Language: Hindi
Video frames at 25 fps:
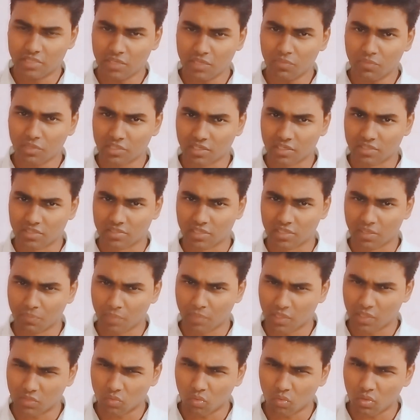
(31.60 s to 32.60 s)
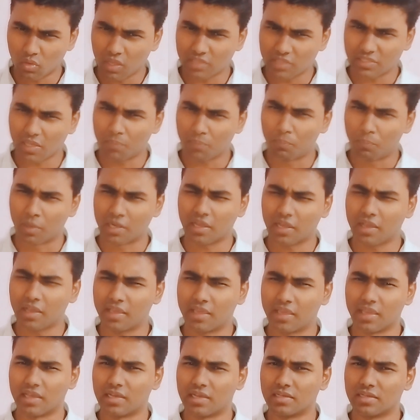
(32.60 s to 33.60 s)
इसी वजह से मैं थोड़ा सा
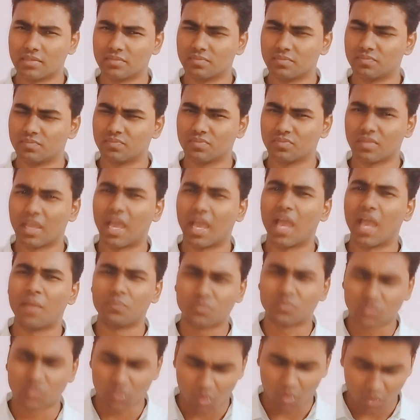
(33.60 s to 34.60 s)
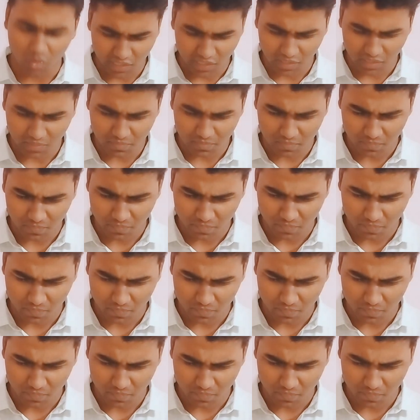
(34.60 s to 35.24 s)
भटक गया आई एम सॉरी